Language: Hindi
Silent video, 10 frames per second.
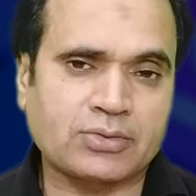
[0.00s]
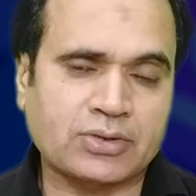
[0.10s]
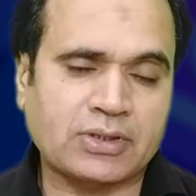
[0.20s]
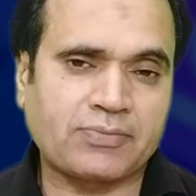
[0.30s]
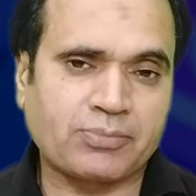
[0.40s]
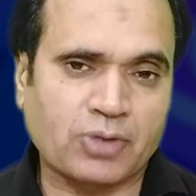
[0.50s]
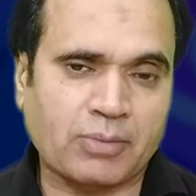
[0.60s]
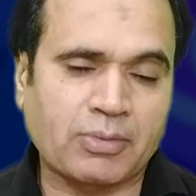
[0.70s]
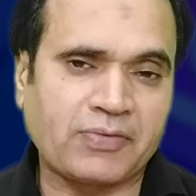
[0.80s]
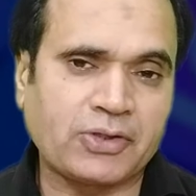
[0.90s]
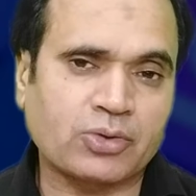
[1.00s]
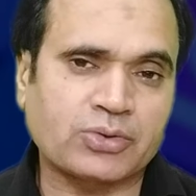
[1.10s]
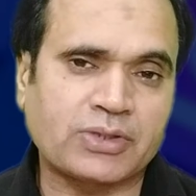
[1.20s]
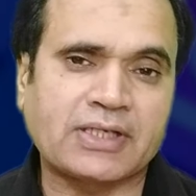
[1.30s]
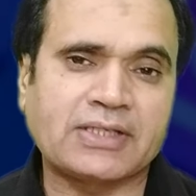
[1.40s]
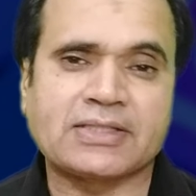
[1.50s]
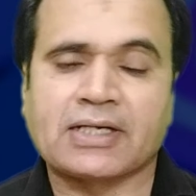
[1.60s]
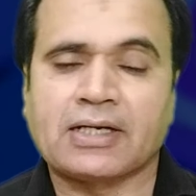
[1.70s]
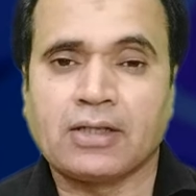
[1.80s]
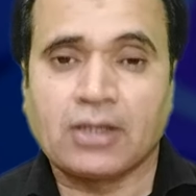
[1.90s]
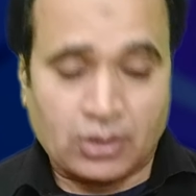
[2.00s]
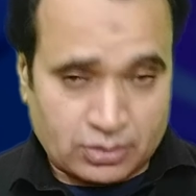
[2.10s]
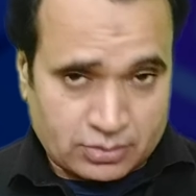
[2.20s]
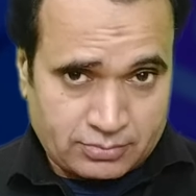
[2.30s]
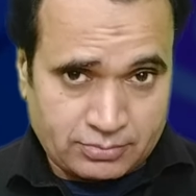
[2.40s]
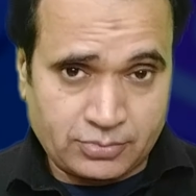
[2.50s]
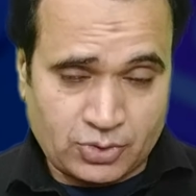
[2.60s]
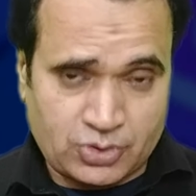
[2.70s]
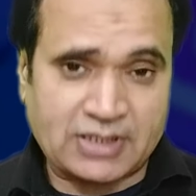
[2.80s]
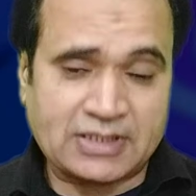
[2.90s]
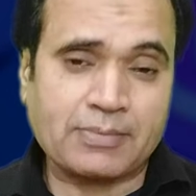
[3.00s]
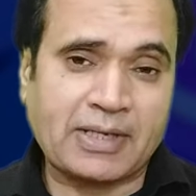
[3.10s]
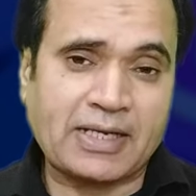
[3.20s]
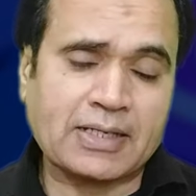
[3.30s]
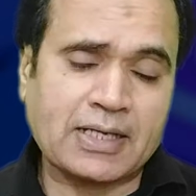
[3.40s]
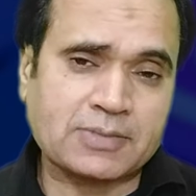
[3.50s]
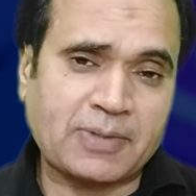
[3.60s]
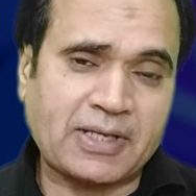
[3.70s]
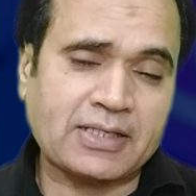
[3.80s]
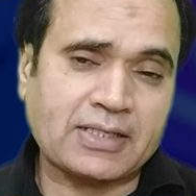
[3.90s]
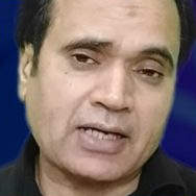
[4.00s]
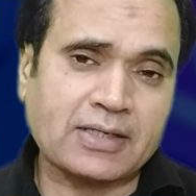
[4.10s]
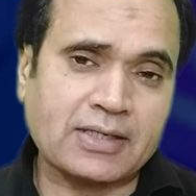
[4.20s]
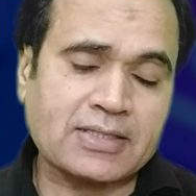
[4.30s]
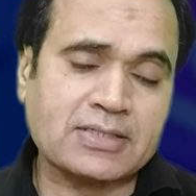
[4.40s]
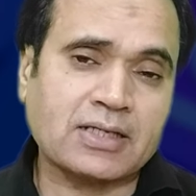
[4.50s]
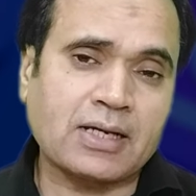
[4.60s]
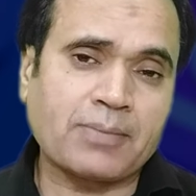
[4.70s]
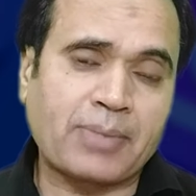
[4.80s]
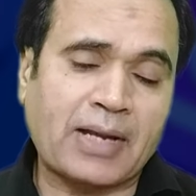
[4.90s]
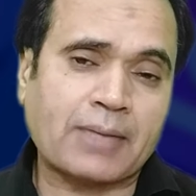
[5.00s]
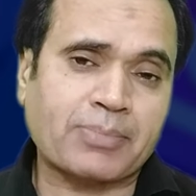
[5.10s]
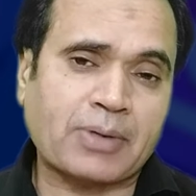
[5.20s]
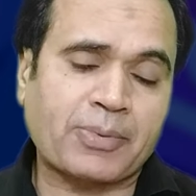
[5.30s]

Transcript: उसकी मुकम्मल वीडियो को देख लीजिएगा उसके अंदर मैंने एक्सप्लेन किया कि किस तरह ब्लैक